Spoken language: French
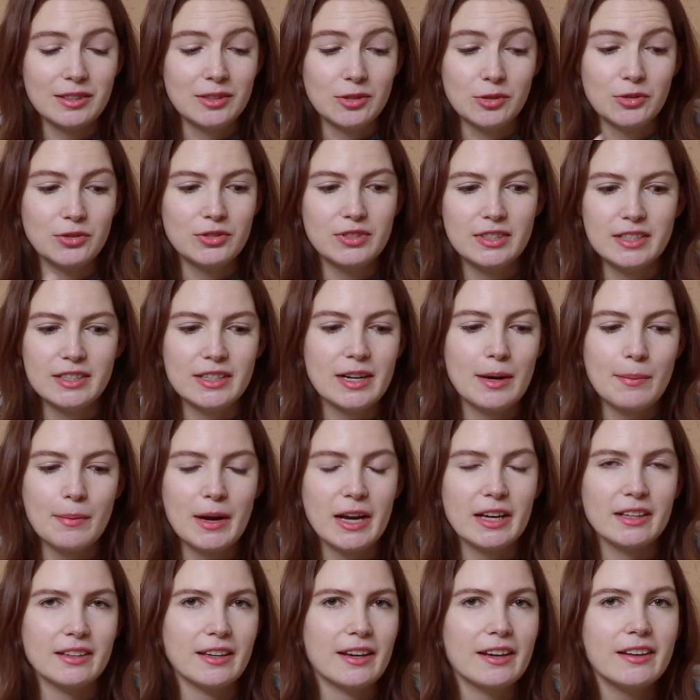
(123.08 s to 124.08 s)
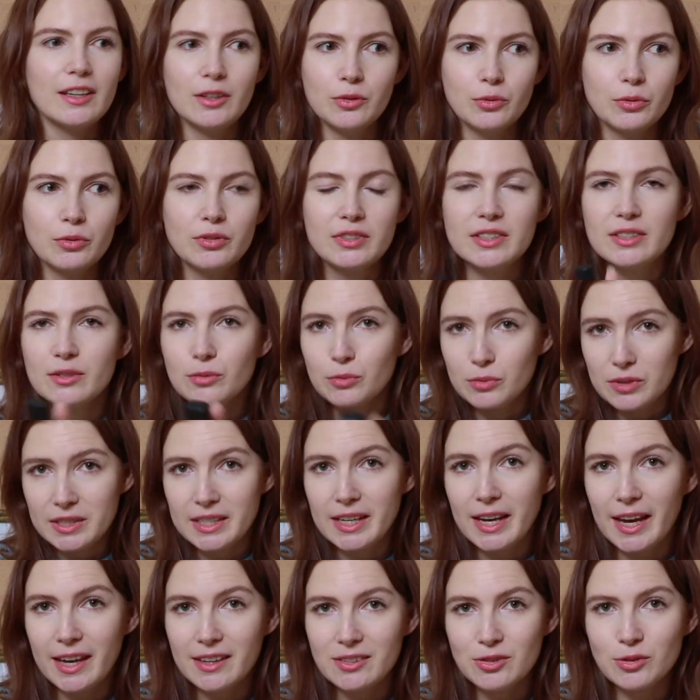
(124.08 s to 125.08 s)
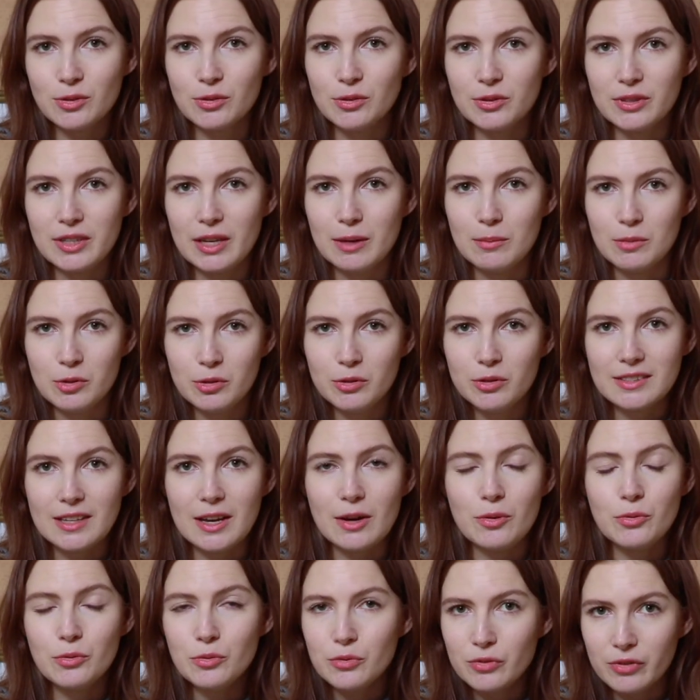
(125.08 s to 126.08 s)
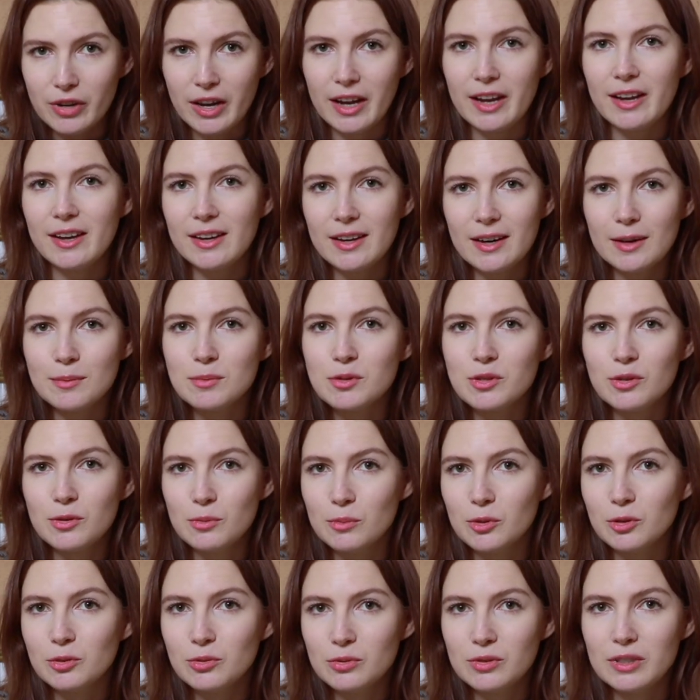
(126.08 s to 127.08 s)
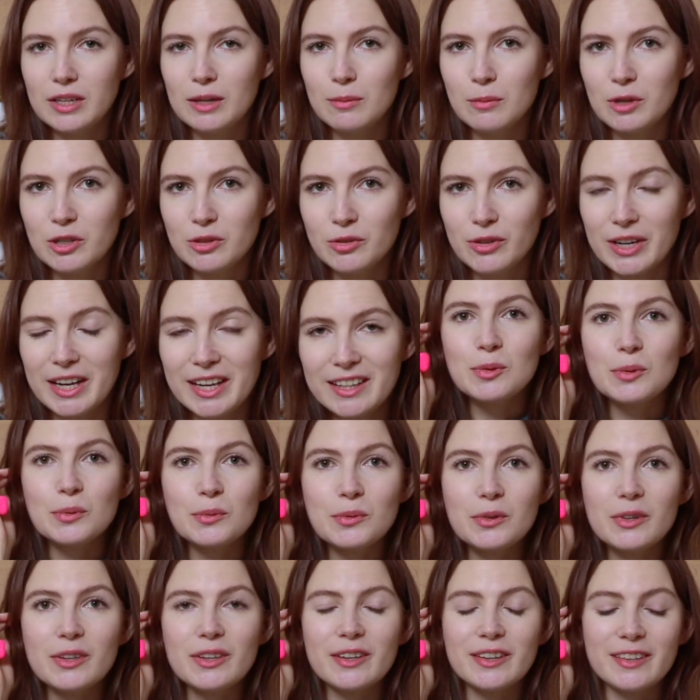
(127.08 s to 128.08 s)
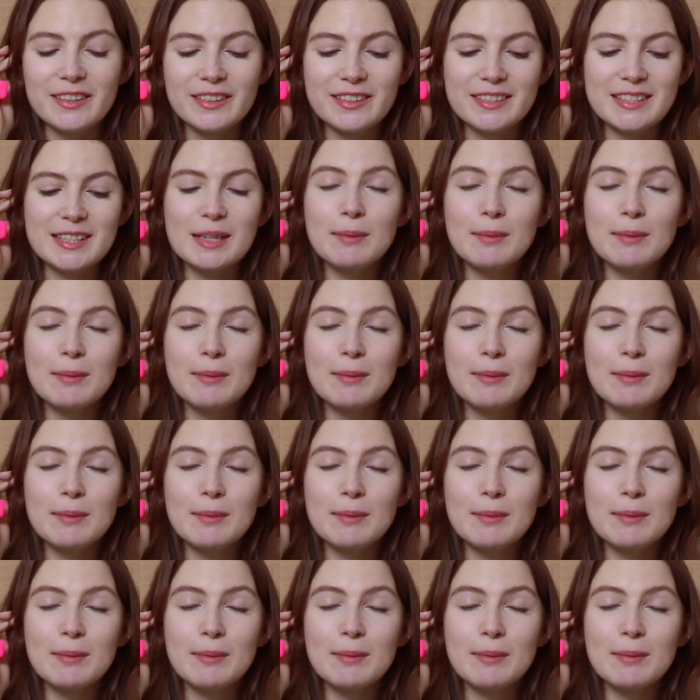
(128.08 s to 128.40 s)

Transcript: c'était juste déjà par terre. Et donc si on tirait sur le tableau, ça ouvrait absolument toutes les boîtes aux lettres. Donc euh,